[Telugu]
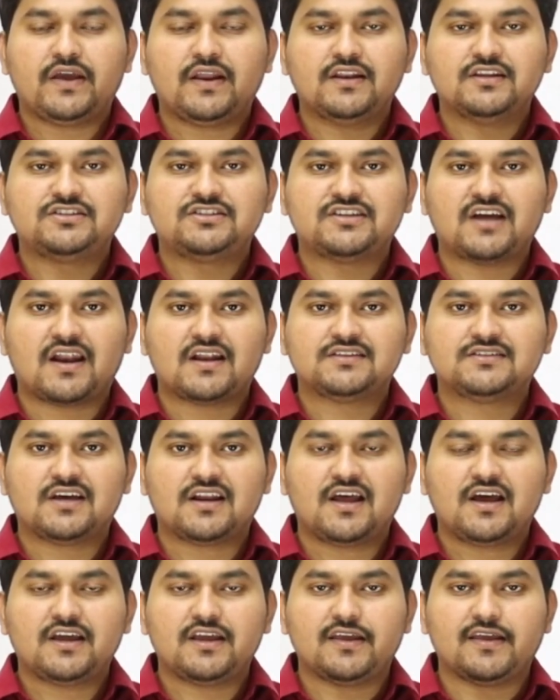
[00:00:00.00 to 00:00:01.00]
ఇంగ్లీష్ చాలా
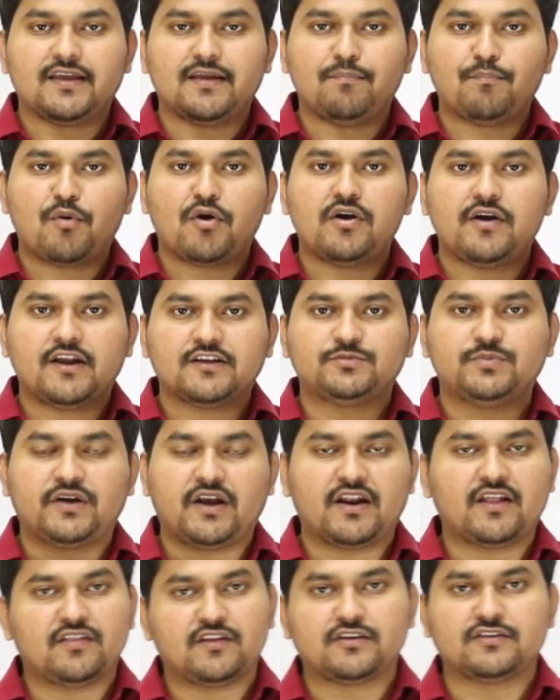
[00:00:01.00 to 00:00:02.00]
చాలా ఇంపార్టెంట్
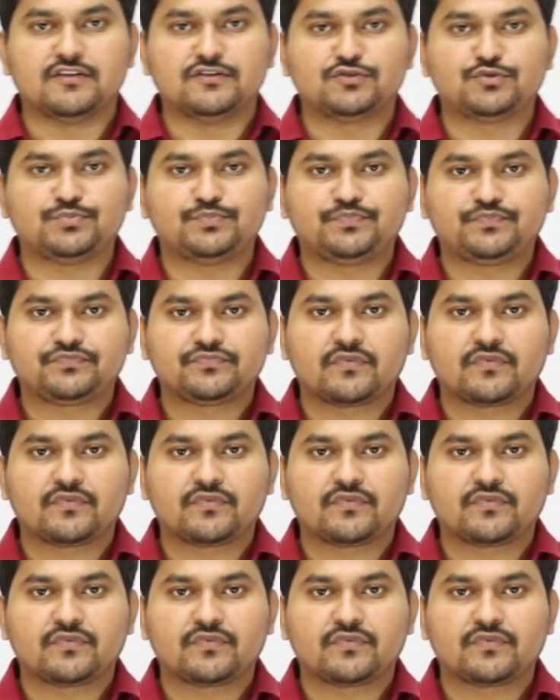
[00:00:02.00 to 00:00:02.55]
ఆస్పెక్ట్ అని అందరికీ తెలుసు